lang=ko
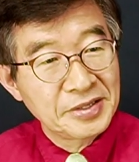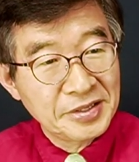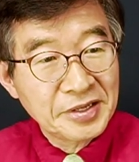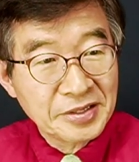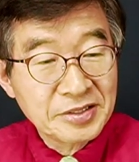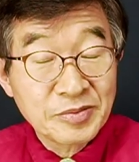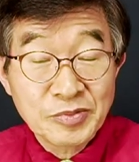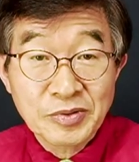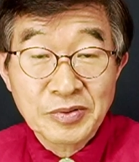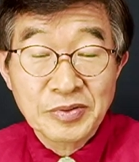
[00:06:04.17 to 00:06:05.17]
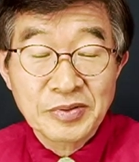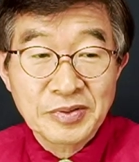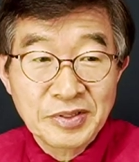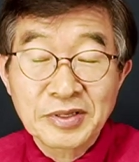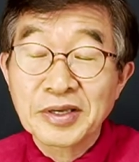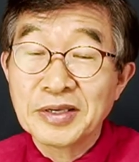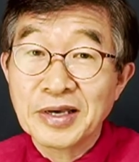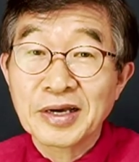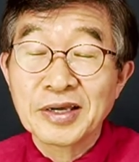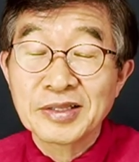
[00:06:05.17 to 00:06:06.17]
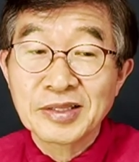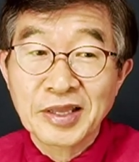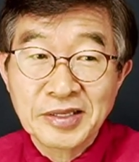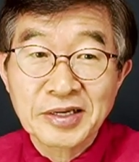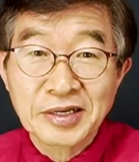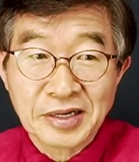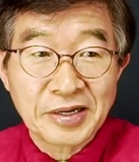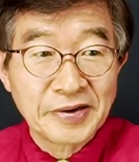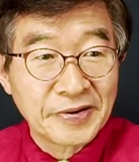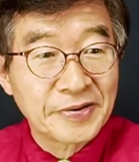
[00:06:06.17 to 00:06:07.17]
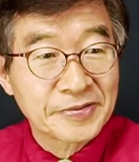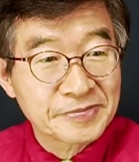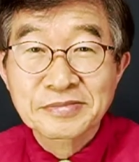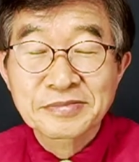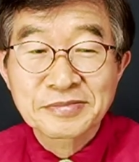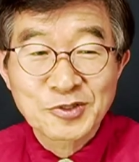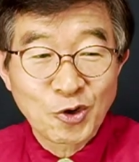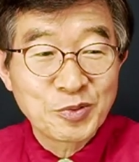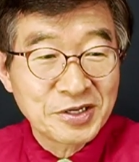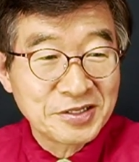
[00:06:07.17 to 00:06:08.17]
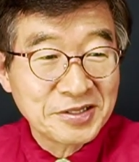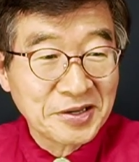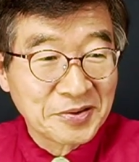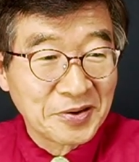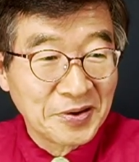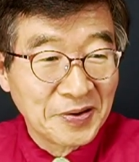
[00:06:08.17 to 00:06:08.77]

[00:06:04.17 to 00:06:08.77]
이게 이제 뭐 이렇게 이야기가 되니까 좀 그러네요.